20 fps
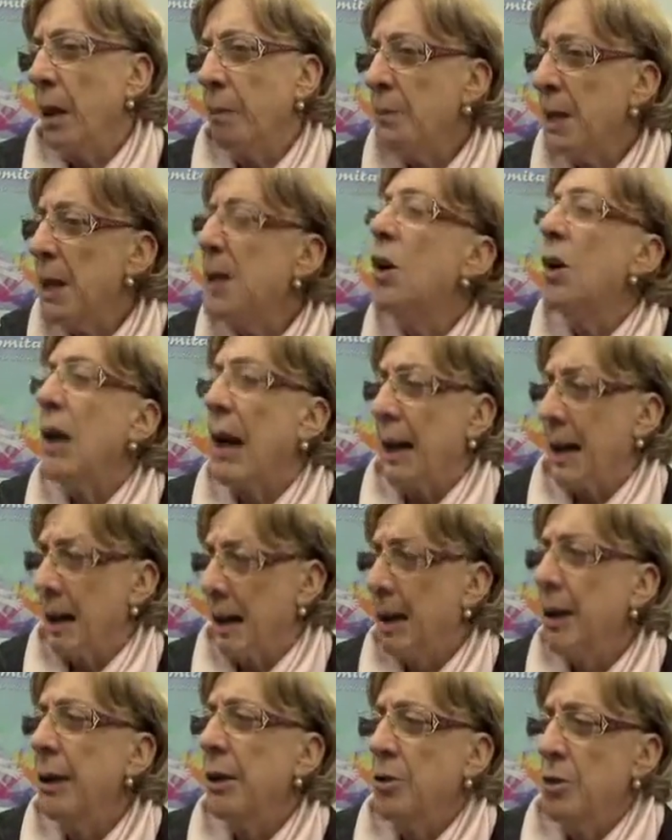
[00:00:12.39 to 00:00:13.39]

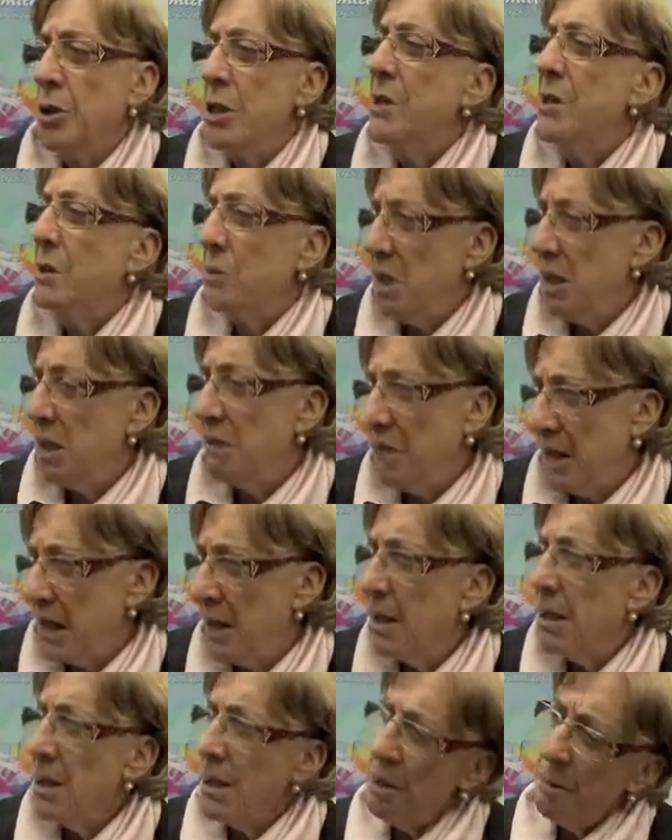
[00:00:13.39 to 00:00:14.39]
migliorare le condizioni di
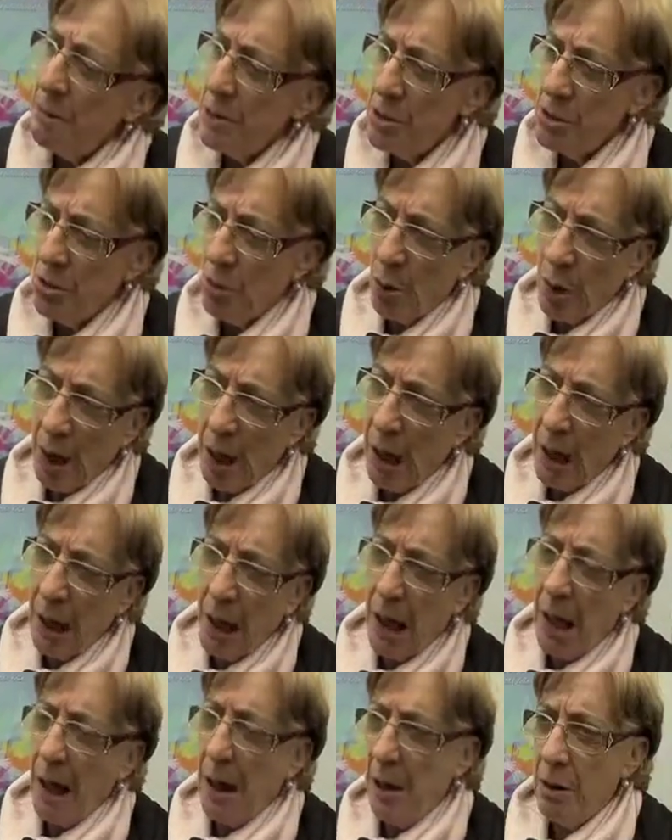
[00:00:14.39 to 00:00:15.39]
vita delle persone
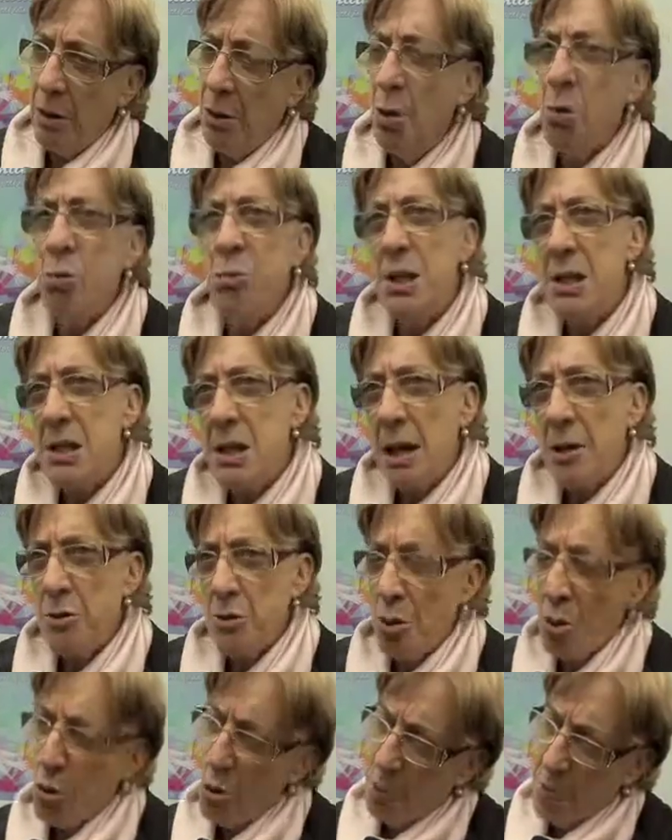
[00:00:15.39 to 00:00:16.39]
che hanno un
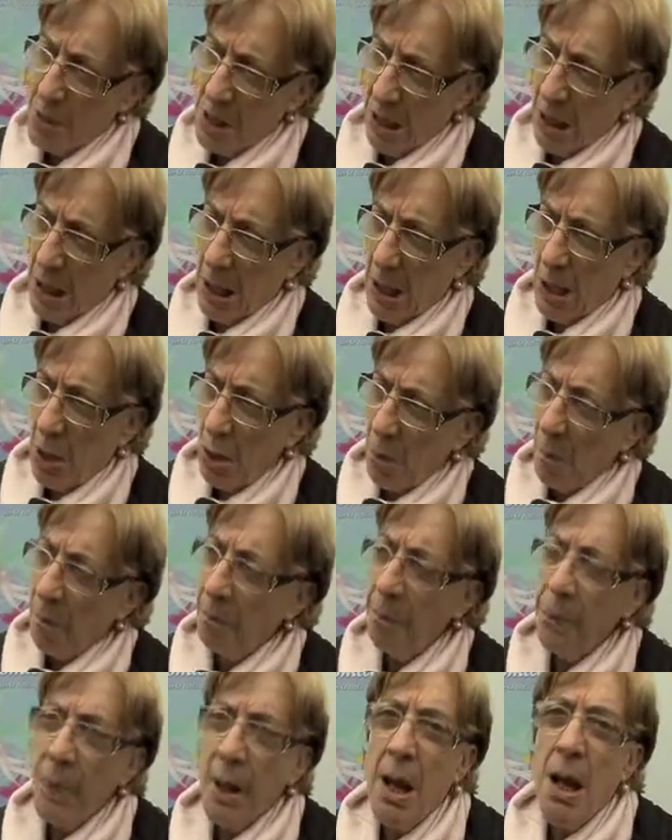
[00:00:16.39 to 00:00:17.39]
disagio
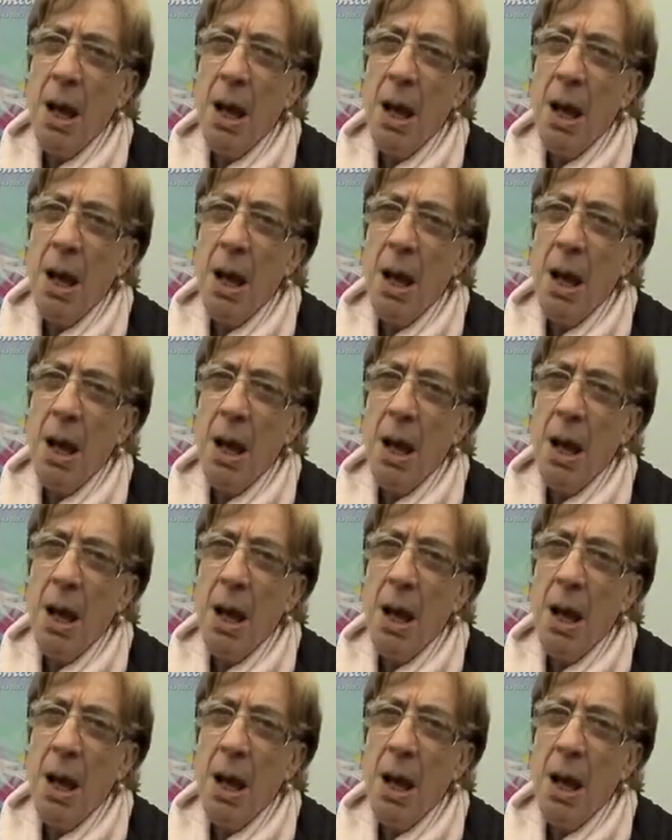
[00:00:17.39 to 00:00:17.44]
psichico